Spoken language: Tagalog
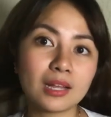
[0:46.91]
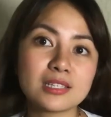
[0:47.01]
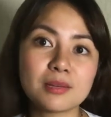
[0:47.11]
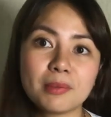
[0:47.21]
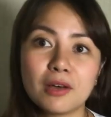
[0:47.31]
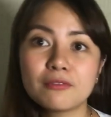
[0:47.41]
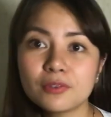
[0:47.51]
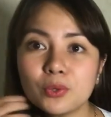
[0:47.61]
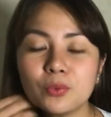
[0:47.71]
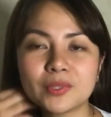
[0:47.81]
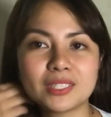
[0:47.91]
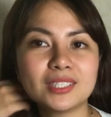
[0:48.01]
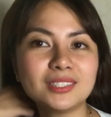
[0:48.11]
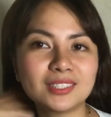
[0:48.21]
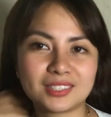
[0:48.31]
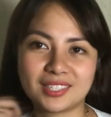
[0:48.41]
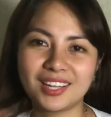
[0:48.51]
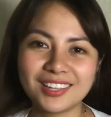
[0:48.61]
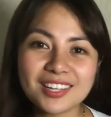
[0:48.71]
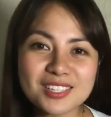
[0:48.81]
And sa mga viewers,
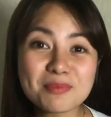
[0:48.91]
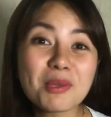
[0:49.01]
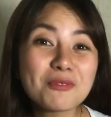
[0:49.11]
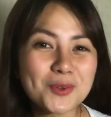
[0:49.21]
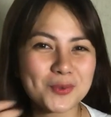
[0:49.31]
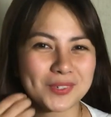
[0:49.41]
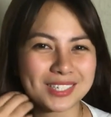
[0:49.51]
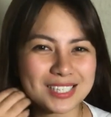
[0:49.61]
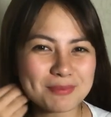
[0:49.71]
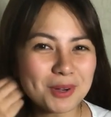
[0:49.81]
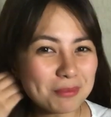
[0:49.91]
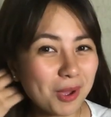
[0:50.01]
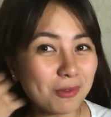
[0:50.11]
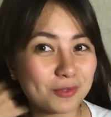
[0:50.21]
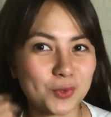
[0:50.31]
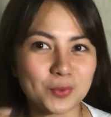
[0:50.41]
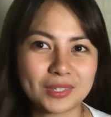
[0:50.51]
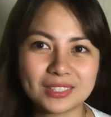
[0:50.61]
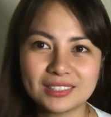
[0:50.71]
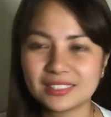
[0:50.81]
not my viewers, meron ba
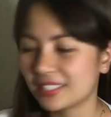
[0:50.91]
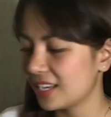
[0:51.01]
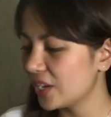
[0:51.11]
viewers?